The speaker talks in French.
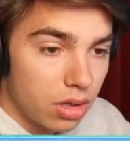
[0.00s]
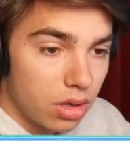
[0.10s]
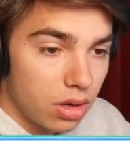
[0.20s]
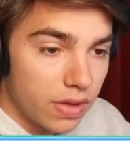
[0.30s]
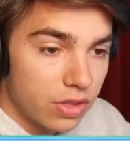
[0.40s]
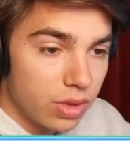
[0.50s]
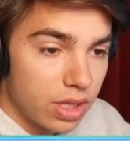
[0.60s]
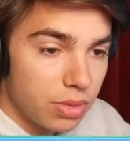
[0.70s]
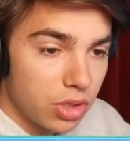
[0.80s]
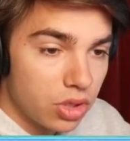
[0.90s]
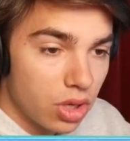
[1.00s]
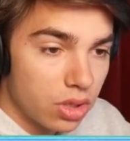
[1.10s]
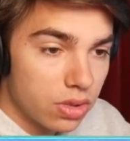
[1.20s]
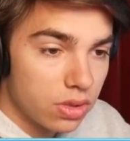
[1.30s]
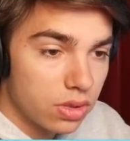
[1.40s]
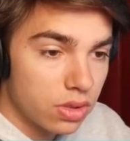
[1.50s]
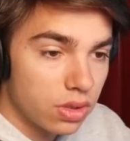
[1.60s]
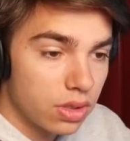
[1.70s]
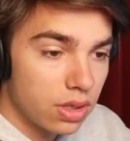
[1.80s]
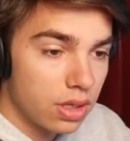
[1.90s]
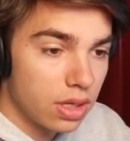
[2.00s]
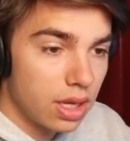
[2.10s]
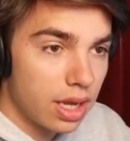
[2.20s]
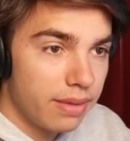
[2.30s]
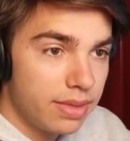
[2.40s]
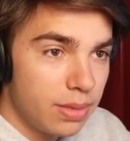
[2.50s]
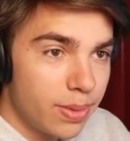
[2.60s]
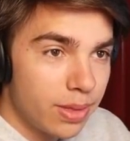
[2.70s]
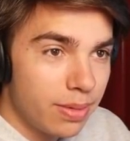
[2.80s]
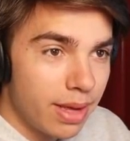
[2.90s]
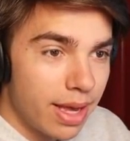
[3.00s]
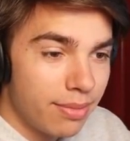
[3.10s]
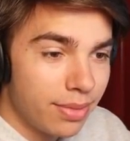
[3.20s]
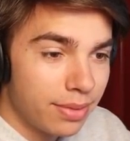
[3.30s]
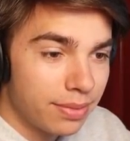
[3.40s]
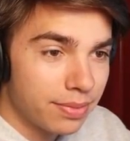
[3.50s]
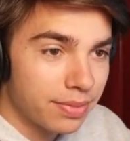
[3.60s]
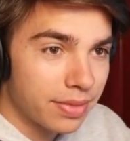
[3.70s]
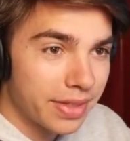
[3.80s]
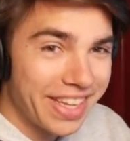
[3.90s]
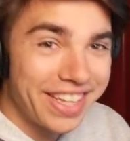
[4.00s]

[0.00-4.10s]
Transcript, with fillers: on va souhaiter bonne chance. Un petit peu de BM. Est-ce